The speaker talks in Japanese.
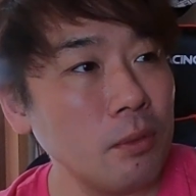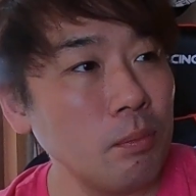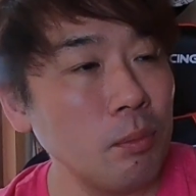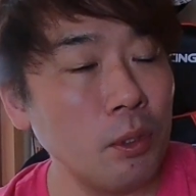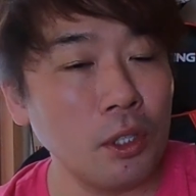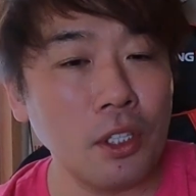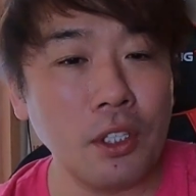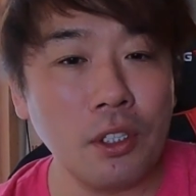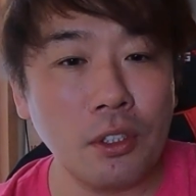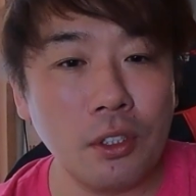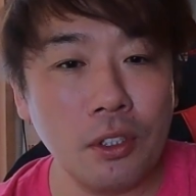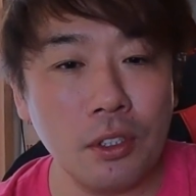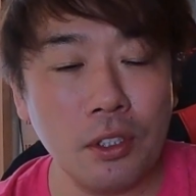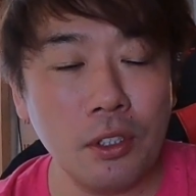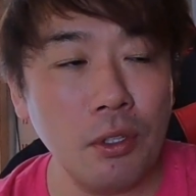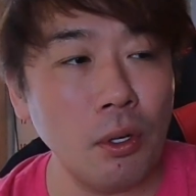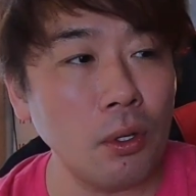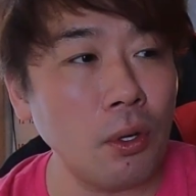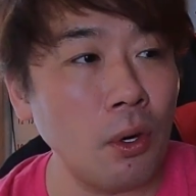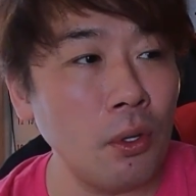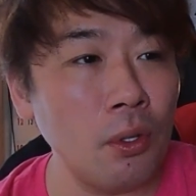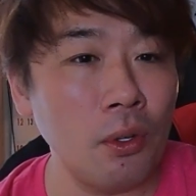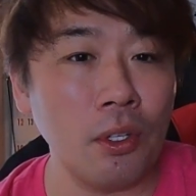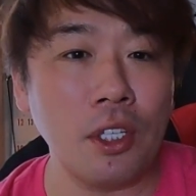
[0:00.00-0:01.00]
もう
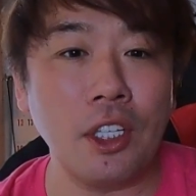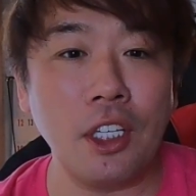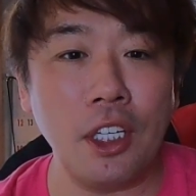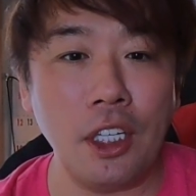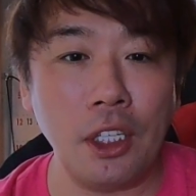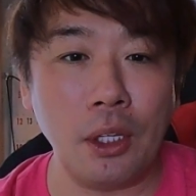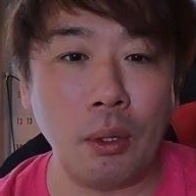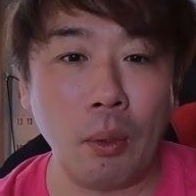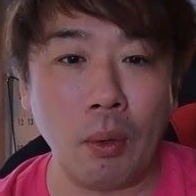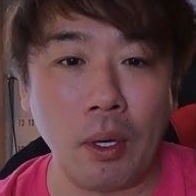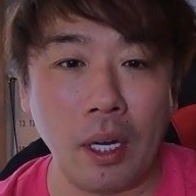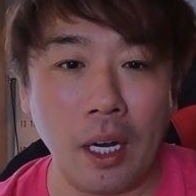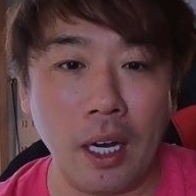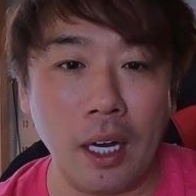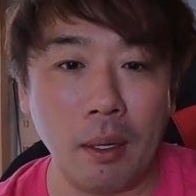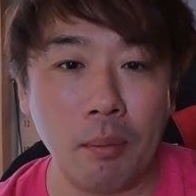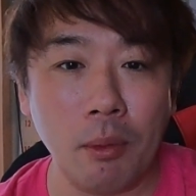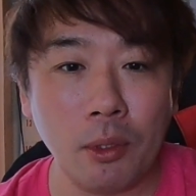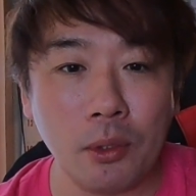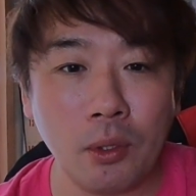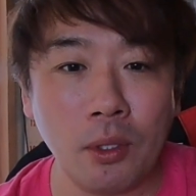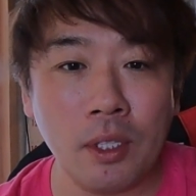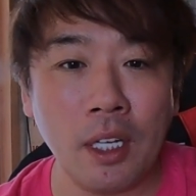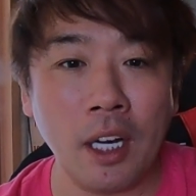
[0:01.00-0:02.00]
横の木とか
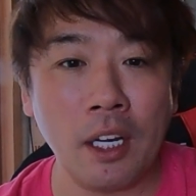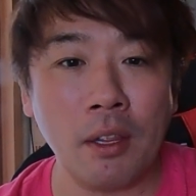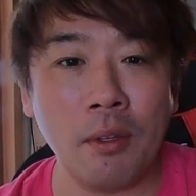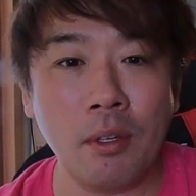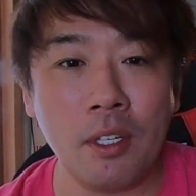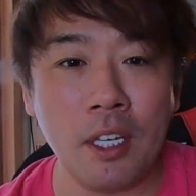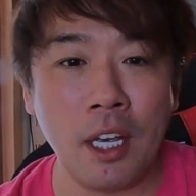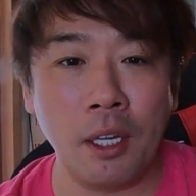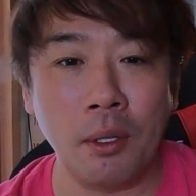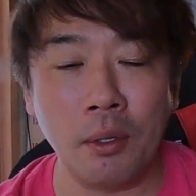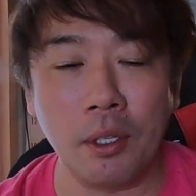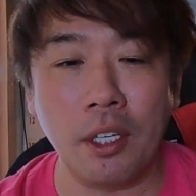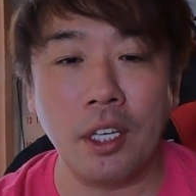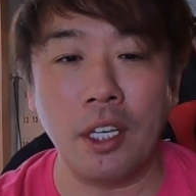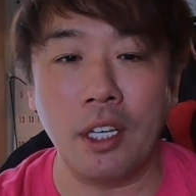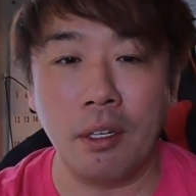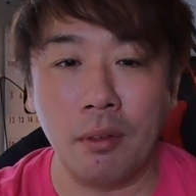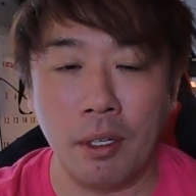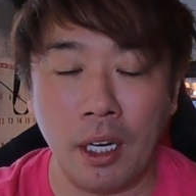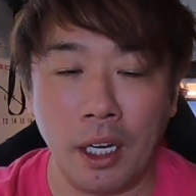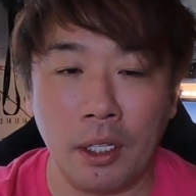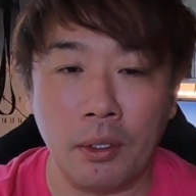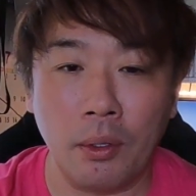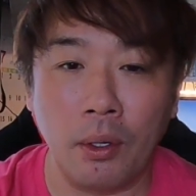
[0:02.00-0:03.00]
もう隣の家の木
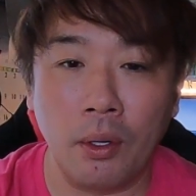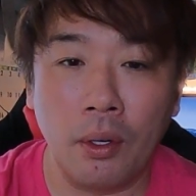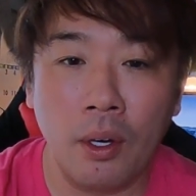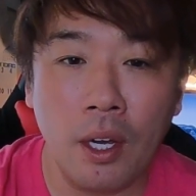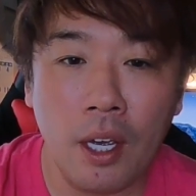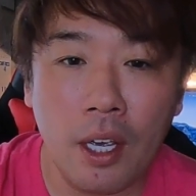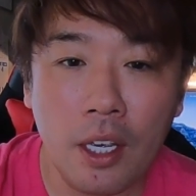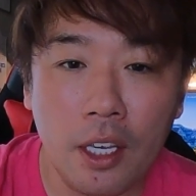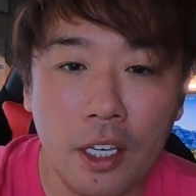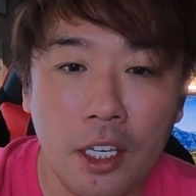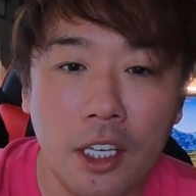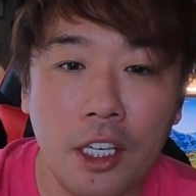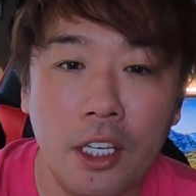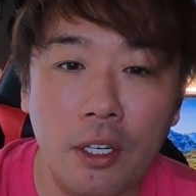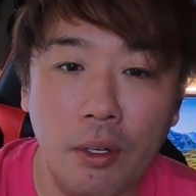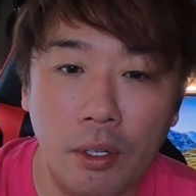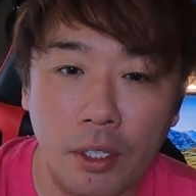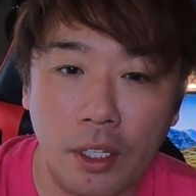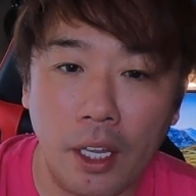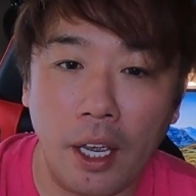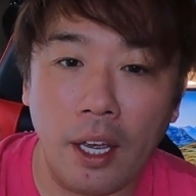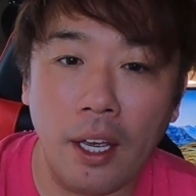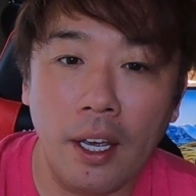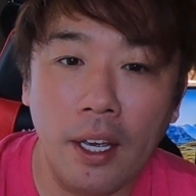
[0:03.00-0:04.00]
ぐらいの勢
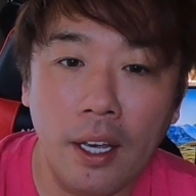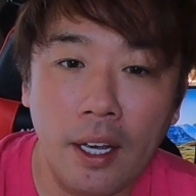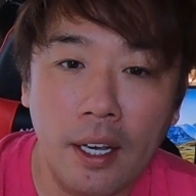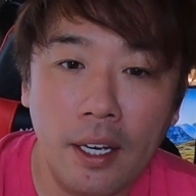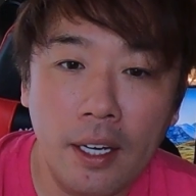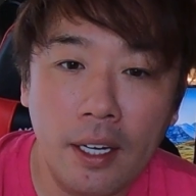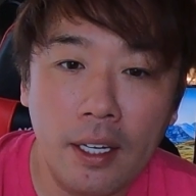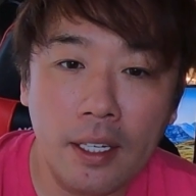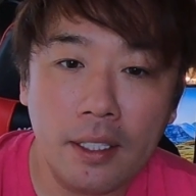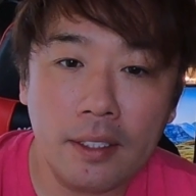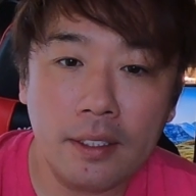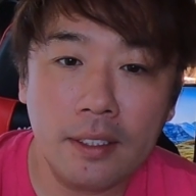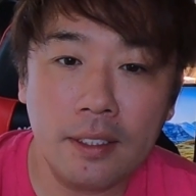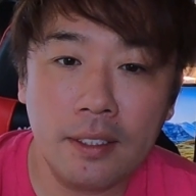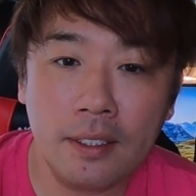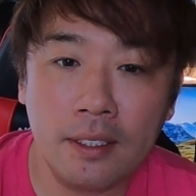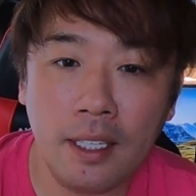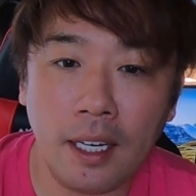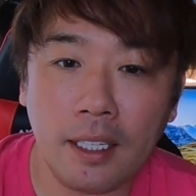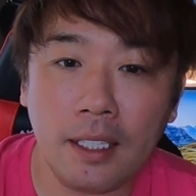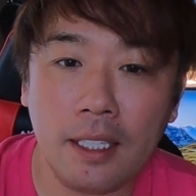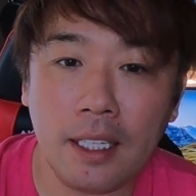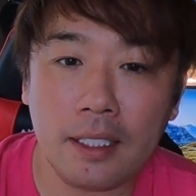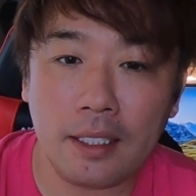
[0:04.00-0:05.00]
いで
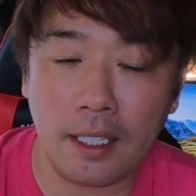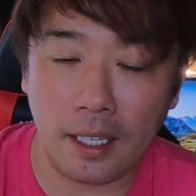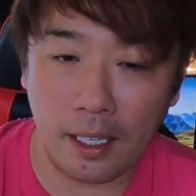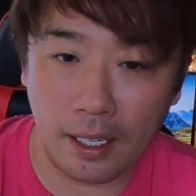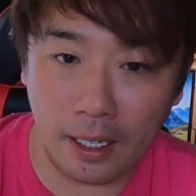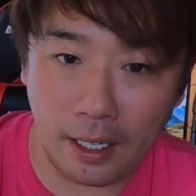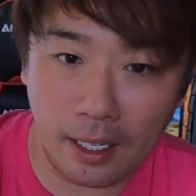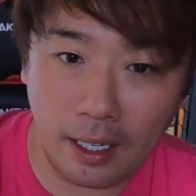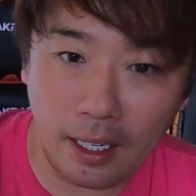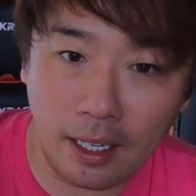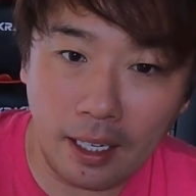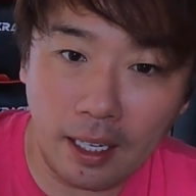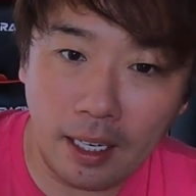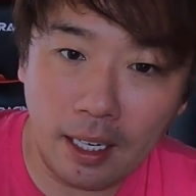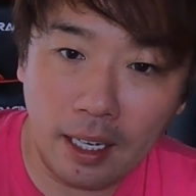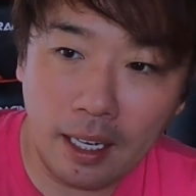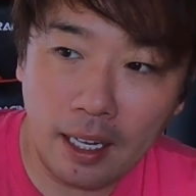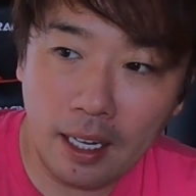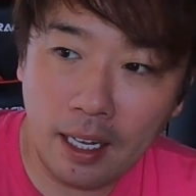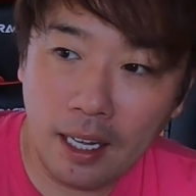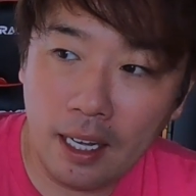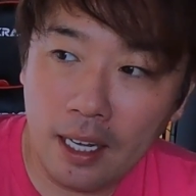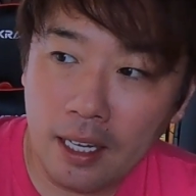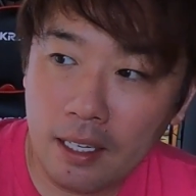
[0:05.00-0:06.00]
泣き出したから、う
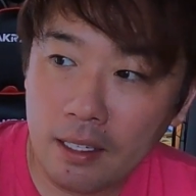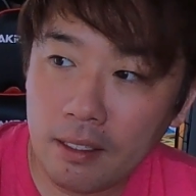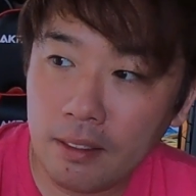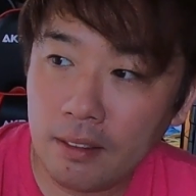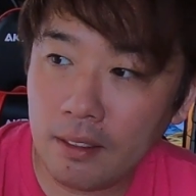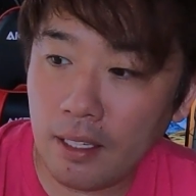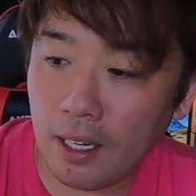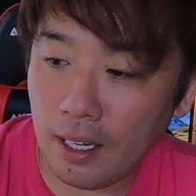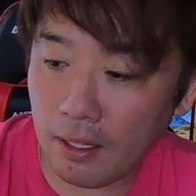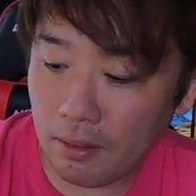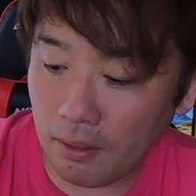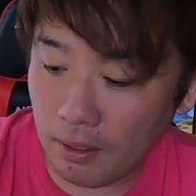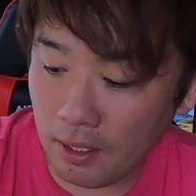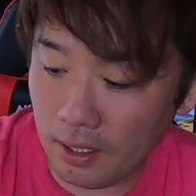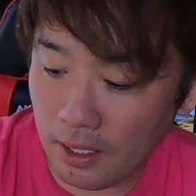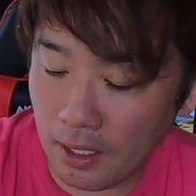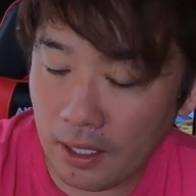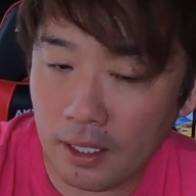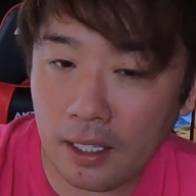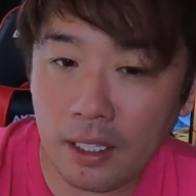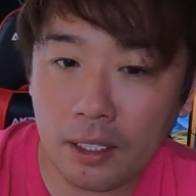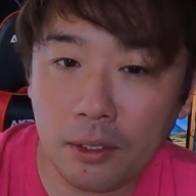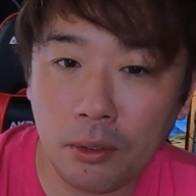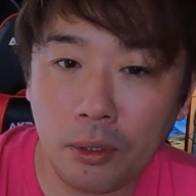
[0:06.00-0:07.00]
わこれ
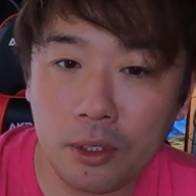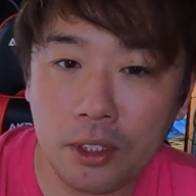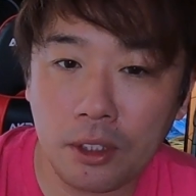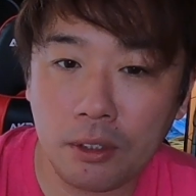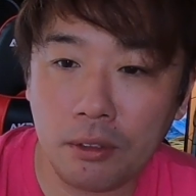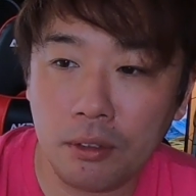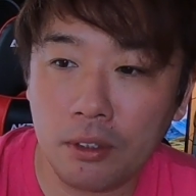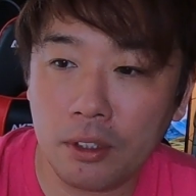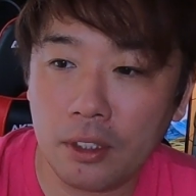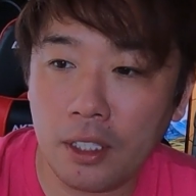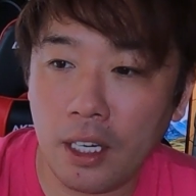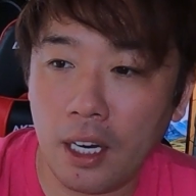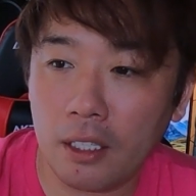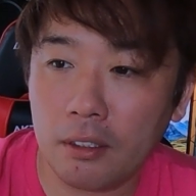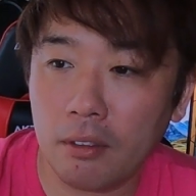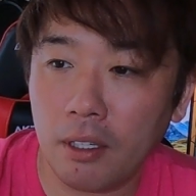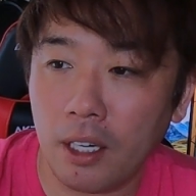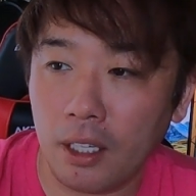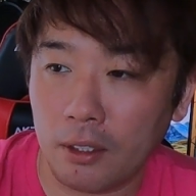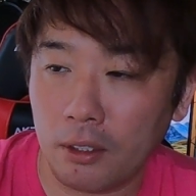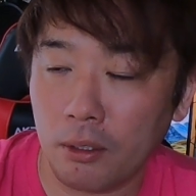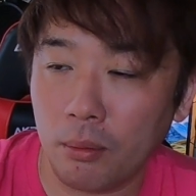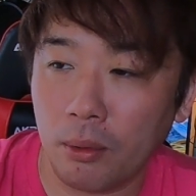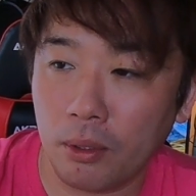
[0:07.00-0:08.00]
なんか土地狂ってはる
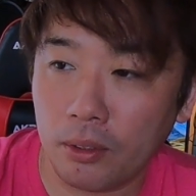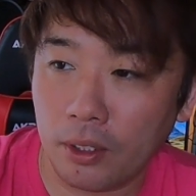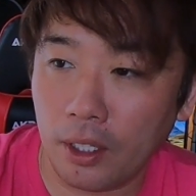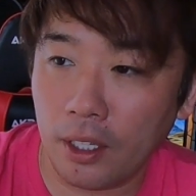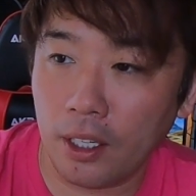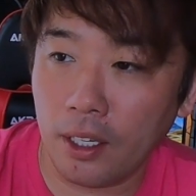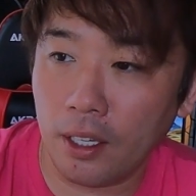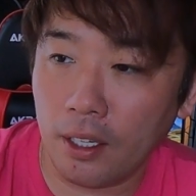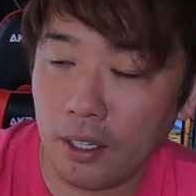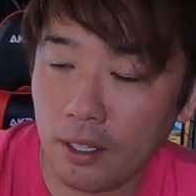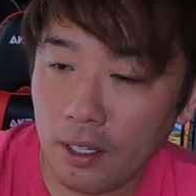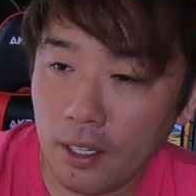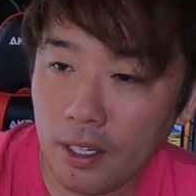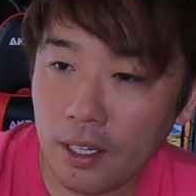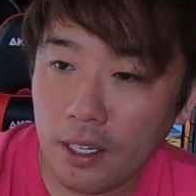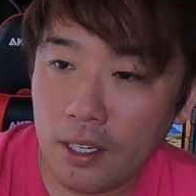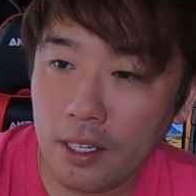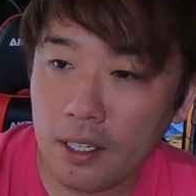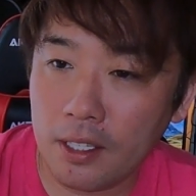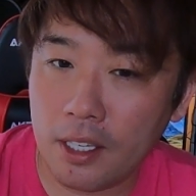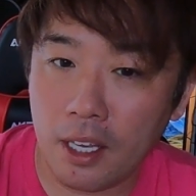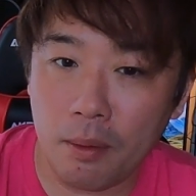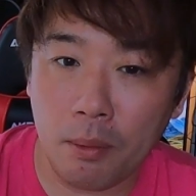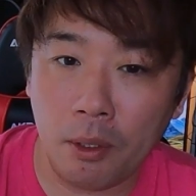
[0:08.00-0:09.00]
わと思って、
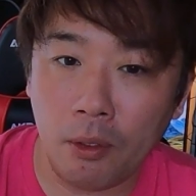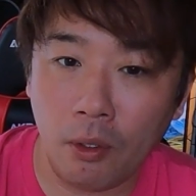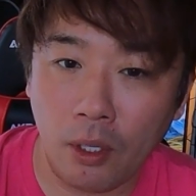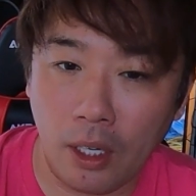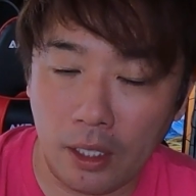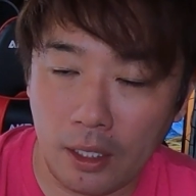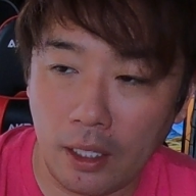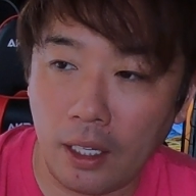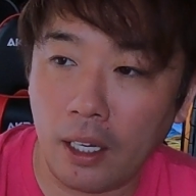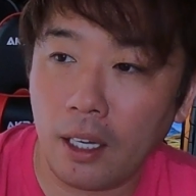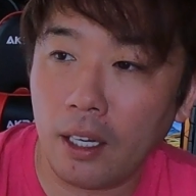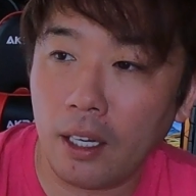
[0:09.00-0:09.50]
セミの方